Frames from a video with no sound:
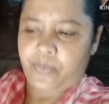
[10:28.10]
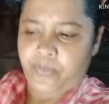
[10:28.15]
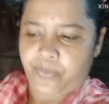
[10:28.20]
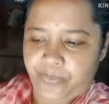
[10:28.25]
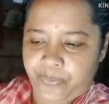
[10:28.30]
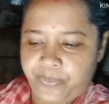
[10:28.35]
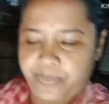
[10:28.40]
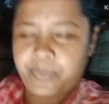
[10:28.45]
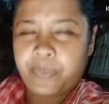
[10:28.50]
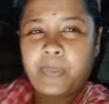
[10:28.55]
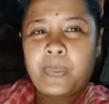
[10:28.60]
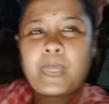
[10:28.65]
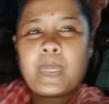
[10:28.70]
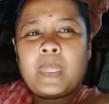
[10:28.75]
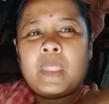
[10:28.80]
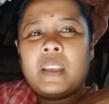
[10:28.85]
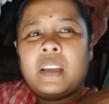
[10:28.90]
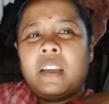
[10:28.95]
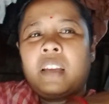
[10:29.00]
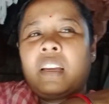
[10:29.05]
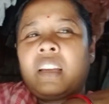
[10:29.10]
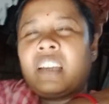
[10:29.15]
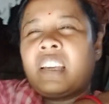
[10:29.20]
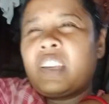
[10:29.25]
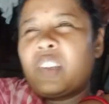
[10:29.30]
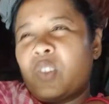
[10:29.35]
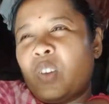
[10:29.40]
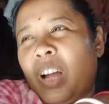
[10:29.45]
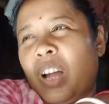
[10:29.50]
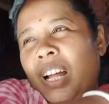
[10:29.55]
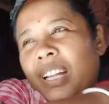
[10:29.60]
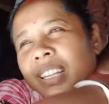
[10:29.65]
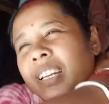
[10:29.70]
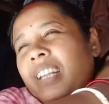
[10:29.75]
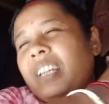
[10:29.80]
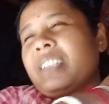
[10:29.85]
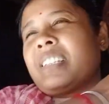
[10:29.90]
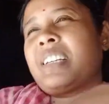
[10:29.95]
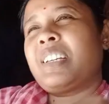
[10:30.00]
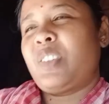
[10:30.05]
করব। কিছু হাতের
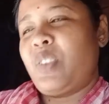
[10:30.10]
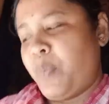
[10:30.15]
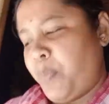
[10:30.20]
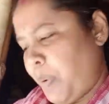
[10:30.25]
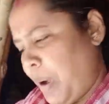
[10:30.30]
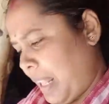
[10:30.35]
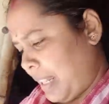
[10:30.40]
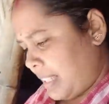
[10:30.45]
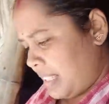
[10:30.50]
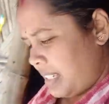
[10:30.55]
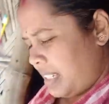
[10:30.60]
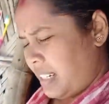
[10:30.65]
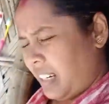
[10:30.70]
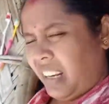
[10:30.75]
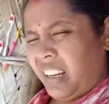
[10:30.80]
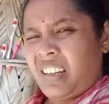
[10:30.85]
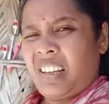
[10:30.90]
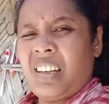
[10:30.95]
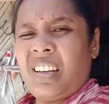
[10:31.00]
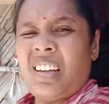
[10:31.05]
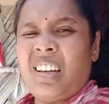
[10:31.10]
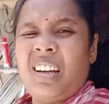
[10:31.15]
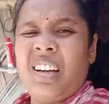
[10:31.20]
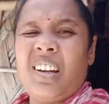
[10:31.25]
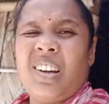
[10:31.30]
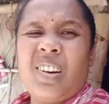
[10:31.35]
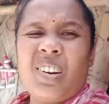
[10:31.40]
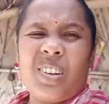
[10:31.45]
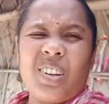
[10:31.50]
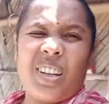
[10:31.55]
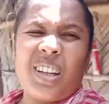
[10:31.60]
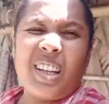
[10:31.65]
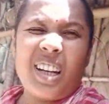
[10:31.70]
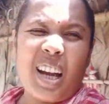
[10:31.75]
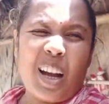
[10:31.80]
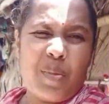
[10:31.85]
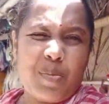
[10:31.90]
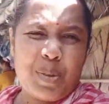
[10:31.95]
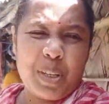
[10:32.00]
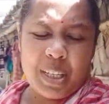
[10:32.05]
কাছে কিছু পাচ্ছি না এখানে
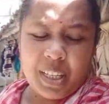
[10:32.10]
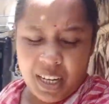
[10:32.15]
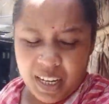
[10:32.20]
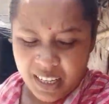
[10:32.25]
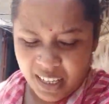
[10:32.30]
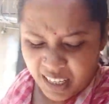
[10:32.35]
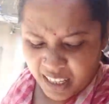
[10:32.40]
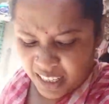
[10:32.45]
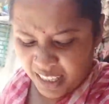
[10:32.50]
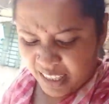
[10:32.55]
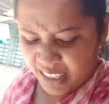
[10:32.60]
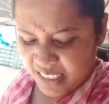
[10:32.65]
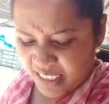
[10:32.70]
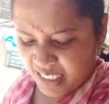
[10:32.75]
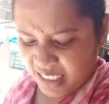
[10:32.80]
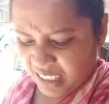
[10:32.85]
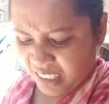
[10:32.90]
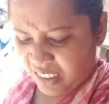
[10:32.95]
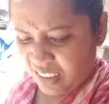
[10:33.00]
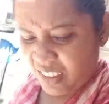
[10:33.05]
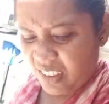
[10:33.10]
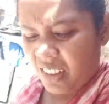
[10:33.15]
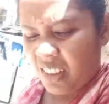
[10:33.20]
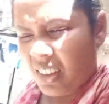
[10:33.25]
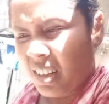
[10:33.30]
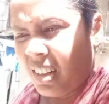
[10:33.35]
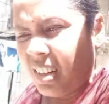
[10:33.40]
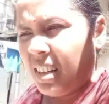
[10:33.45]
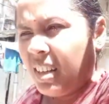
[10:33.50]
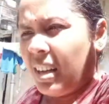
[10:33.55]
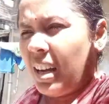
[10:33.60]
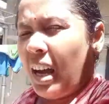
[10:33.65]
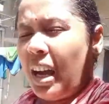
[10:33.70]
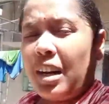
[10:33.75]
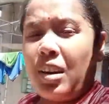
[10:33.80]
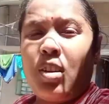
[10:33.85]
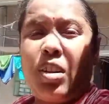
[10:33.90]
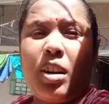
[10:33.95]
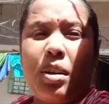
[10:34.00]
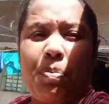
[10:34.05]
গামছাটাই নিয়ে নিয়েছি জানো
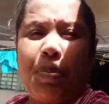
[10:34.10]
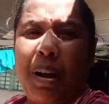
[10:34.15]
আর ঘরে